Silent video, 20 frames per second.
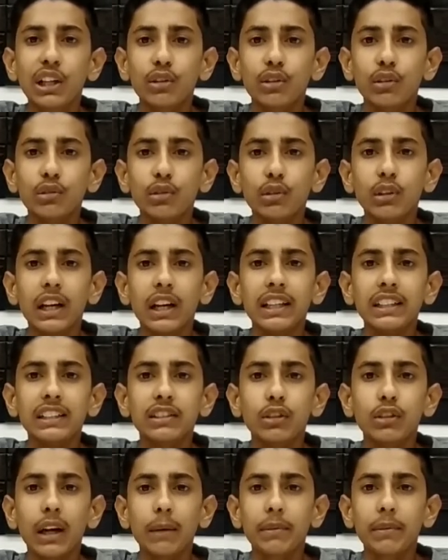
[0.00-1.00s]
तो जो गाइज
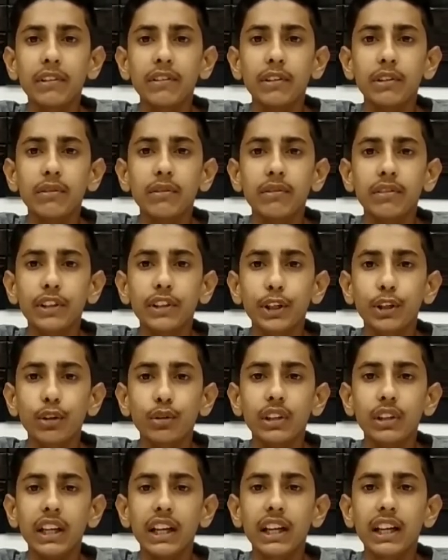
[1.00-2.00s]
जो आपके वीडियो
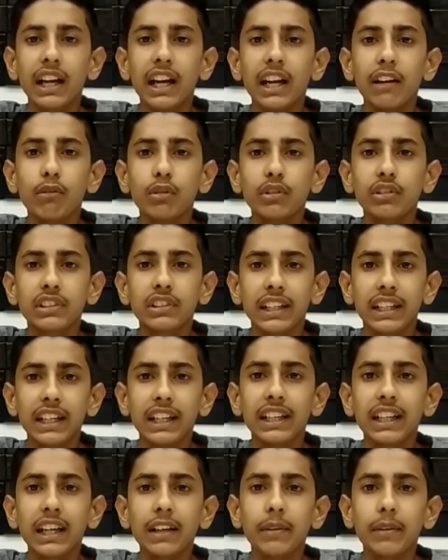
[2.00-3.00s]
देख रहा है वो
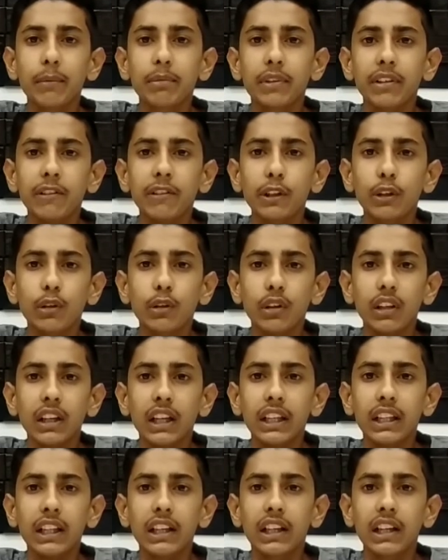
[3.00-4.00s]
सेकंड टाइम आपके वीडियो को
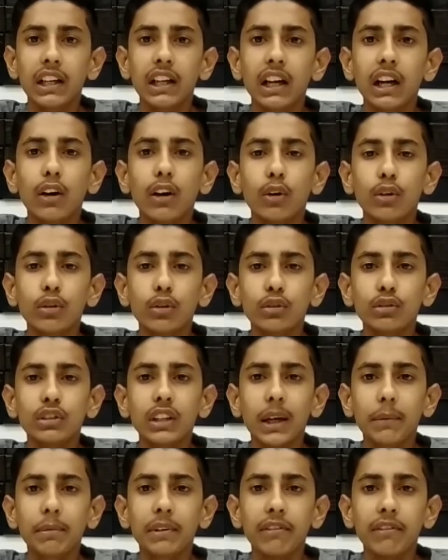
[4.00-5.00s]
नहीं देखेगा और दोस्तों
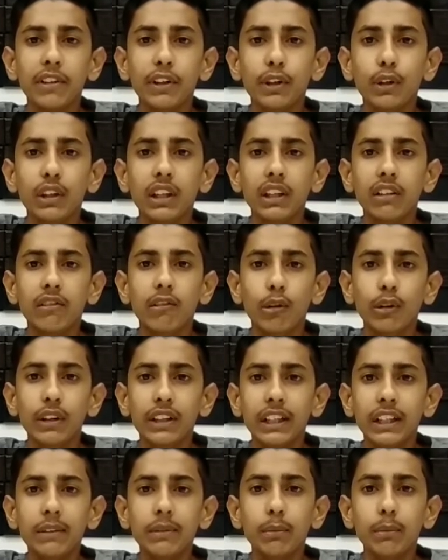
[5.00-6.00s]
आपके वीडियो की
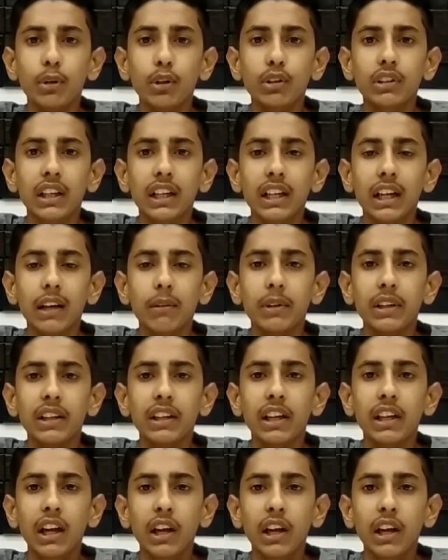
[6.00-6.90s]
क्वालिटी भी बहुत खराब है